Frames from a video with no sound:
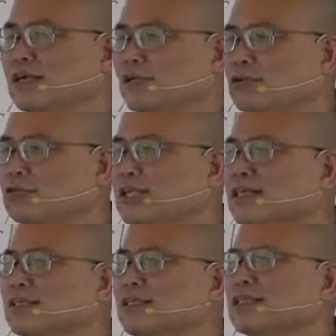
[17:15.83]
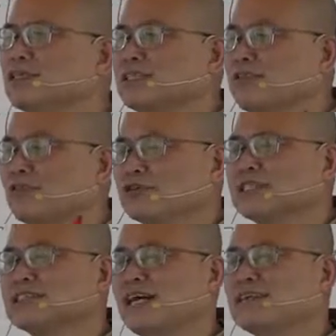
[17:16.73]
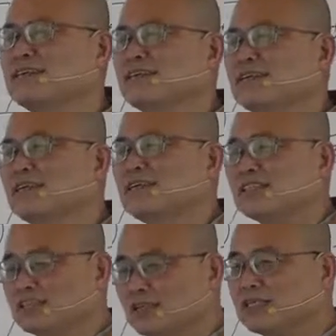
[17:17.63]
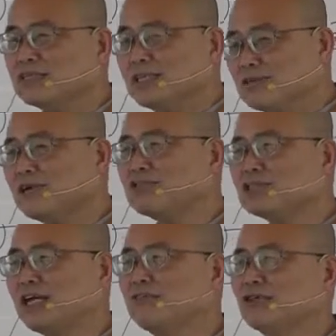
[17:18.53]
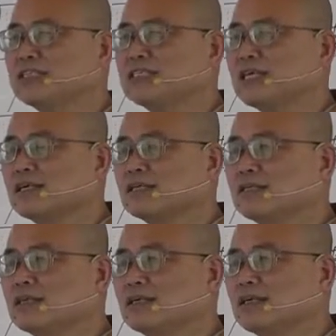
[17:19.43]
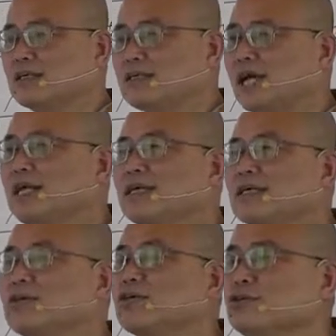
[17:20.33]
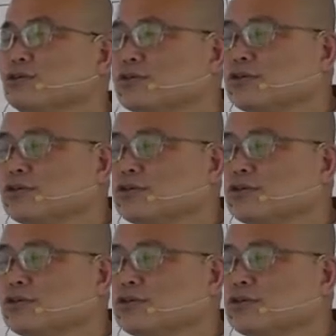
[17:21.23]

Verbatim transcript: 苦乐的因都在佛身上，所以因为都在佛身上，他能够与